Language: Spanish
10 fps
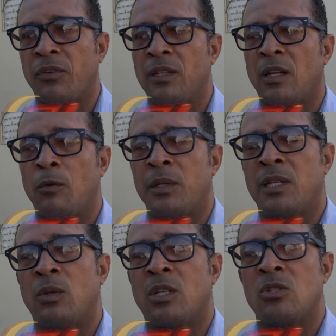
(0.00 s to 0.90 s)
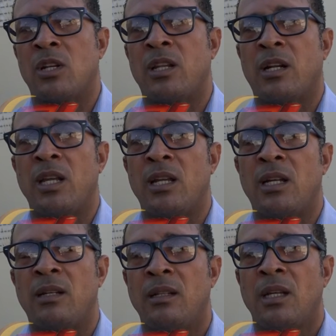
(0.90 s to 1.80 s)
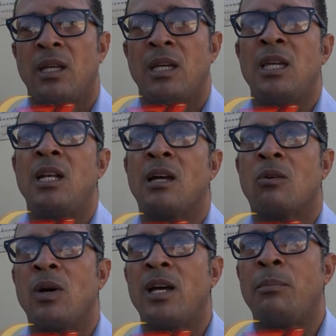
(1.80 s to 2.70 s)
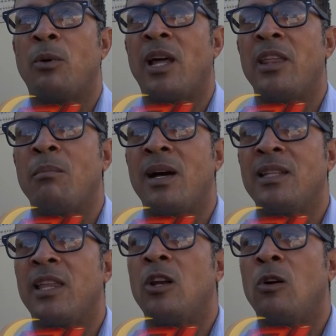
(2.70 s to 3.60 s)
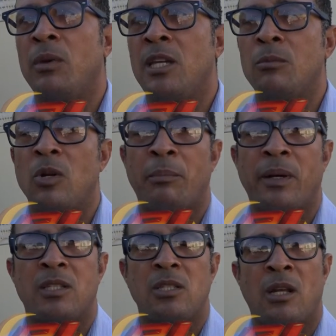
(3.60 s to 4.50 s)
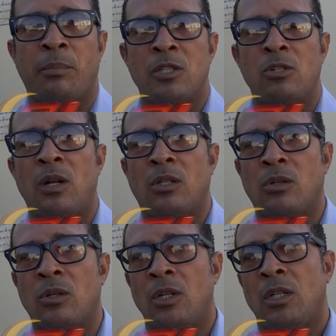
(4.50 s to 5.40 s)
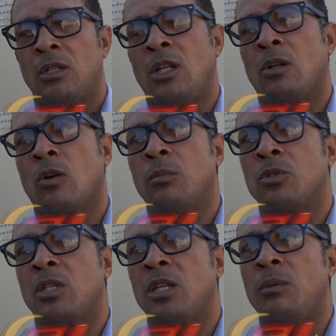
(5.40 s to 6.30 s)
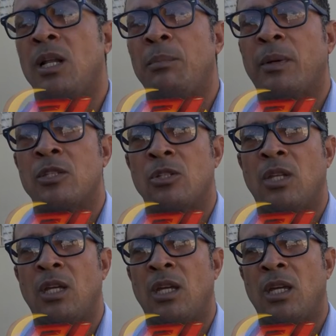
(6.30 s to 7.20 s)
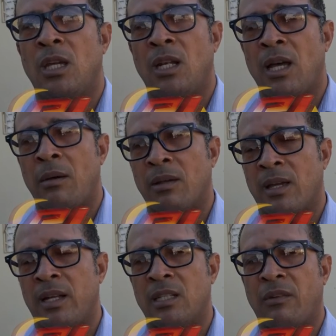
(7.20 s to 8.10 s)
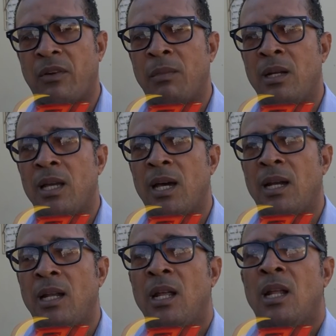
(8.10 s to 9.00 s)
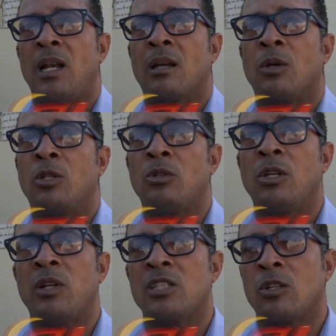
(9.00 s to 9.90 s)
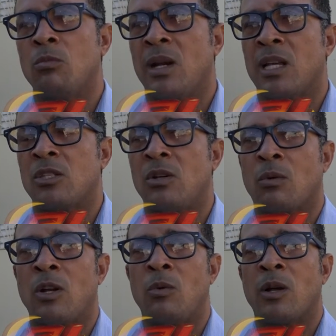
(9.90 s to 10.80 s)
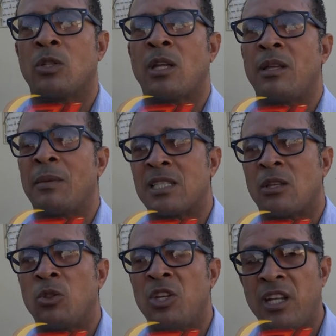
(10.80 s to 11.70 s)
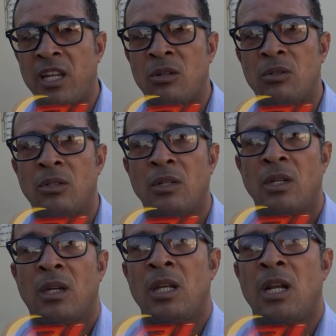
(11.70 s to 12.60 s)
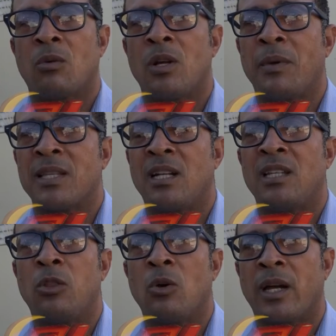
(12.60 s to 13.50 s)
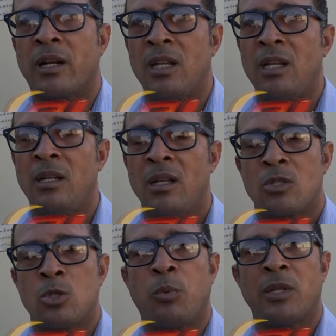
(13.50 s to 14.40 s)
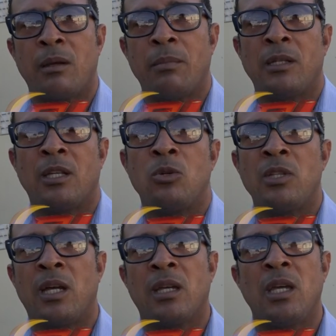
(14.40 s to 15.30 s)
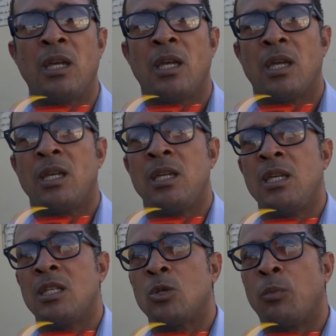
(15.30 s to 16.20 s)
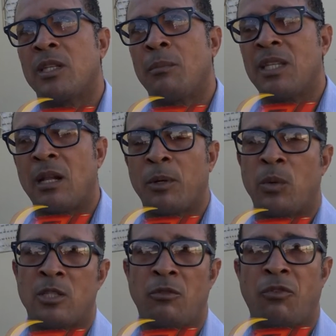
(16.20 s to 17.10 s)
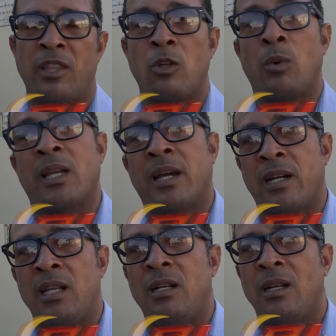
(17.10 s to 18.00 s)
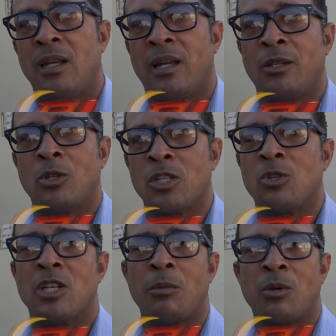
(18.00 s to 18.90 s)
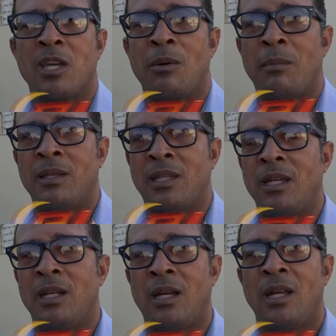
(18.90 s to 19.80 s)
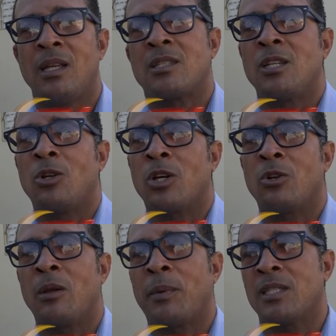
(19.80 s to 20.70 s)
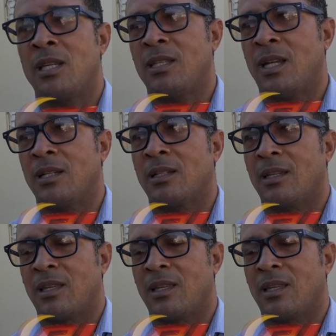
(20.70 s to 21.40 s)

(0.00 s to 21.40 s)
frente al Hospital Nuestra Señora de Regla y la cual es por la demanda de lo mismo, el precio alto del combustible, el precio de la bacanata familiar, la cuestión de una circunvalación la cual no va a costar demasiado dinero, y la cual va a ser de dos carril. Supuestamente yo indagué y supuestamente la aprobación fue de doble carril. Entonces no sabemos quién habla mentira, si los que nos representan